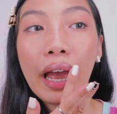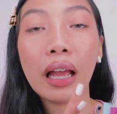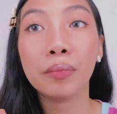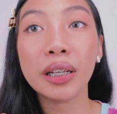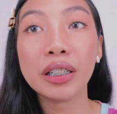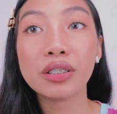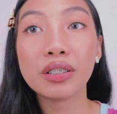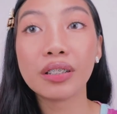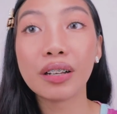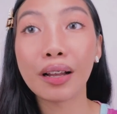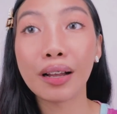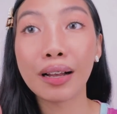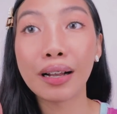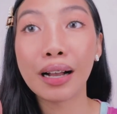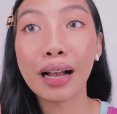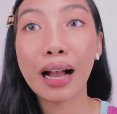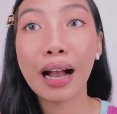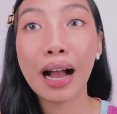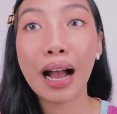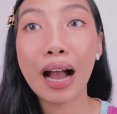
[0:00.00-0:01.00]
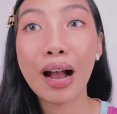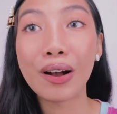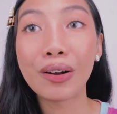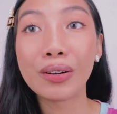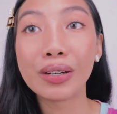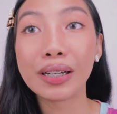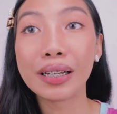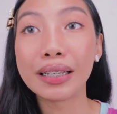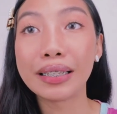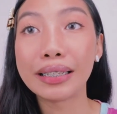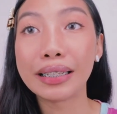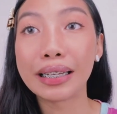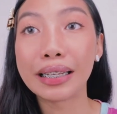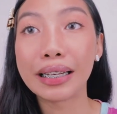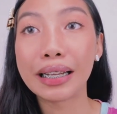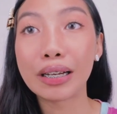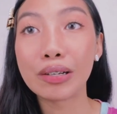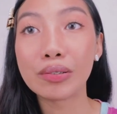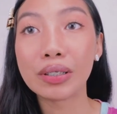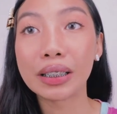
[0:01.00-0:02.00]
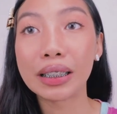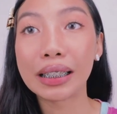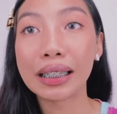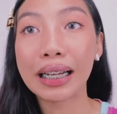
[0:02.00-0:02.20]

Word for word: Medyo nakanganga akong ganyan habang